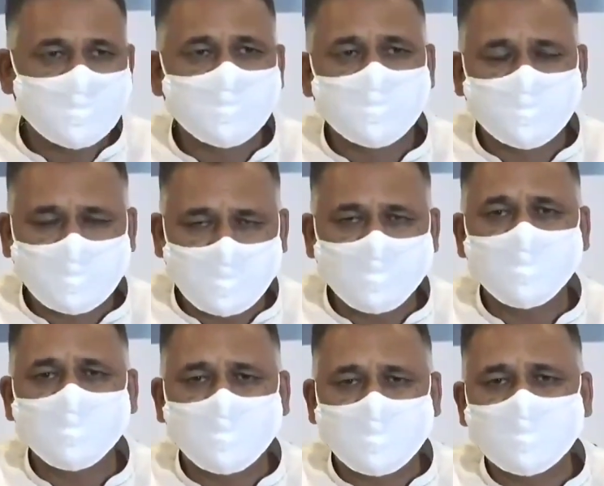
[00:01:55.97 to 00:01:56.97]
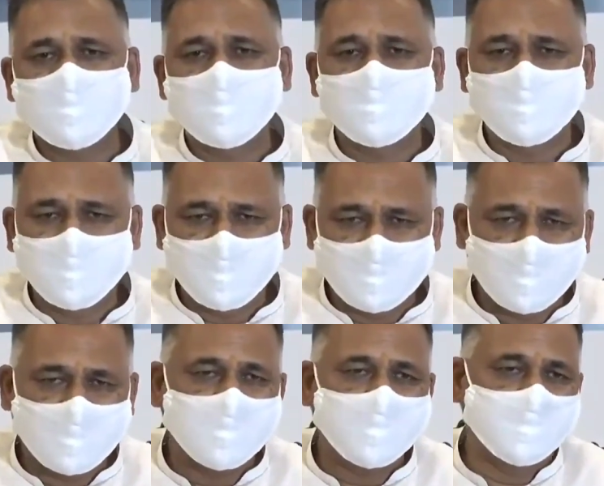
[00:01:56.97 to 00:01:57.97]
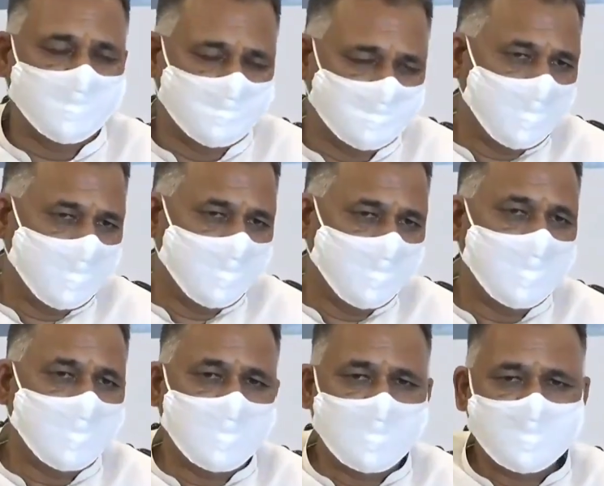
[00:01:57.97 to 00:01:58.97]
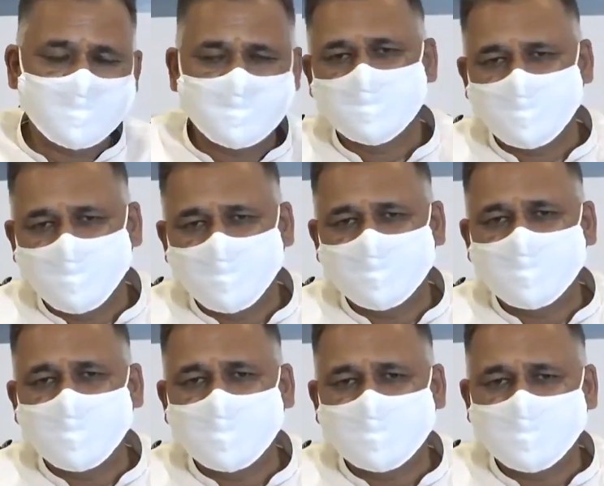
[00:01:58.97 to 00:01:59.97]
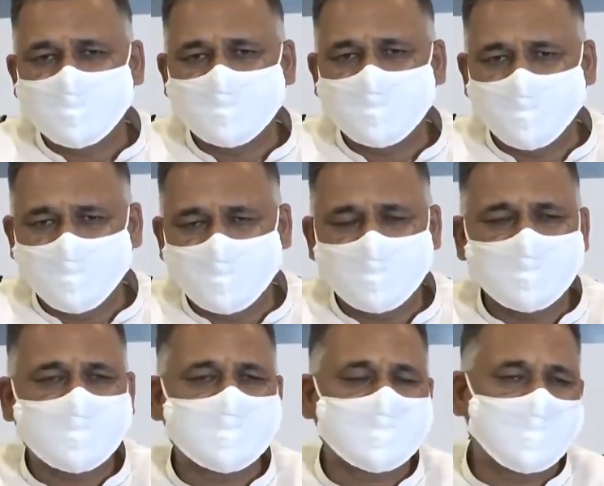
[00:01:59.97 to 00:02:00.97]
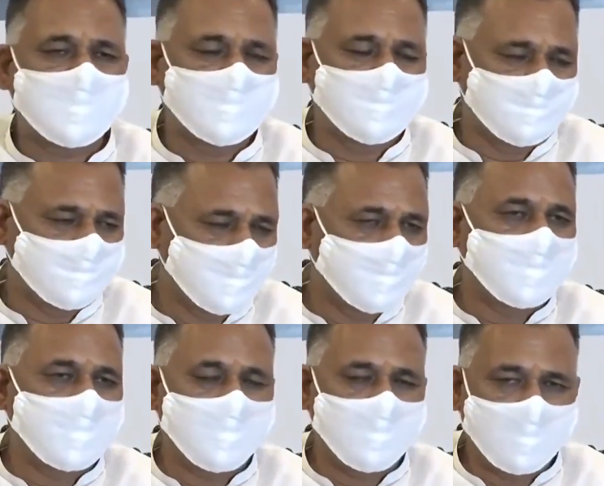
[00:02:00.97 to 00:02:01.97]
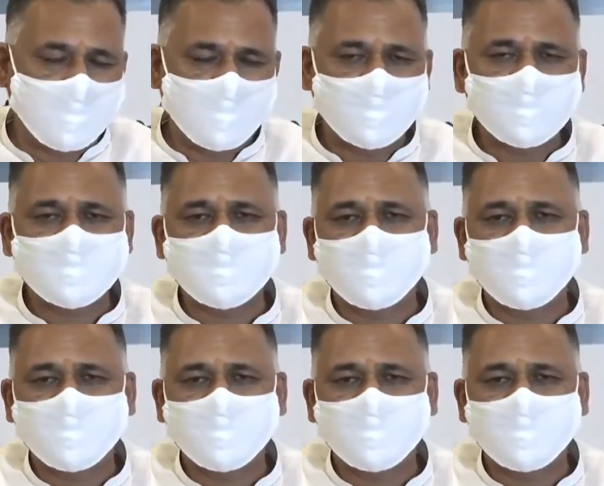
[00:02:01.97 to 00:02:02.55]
तो इसका भी विकल्प हम देने जा रहे हैं मैं आज सभी विद्यार्थियों से निवेदन करता हूँ उनके अभिभावकों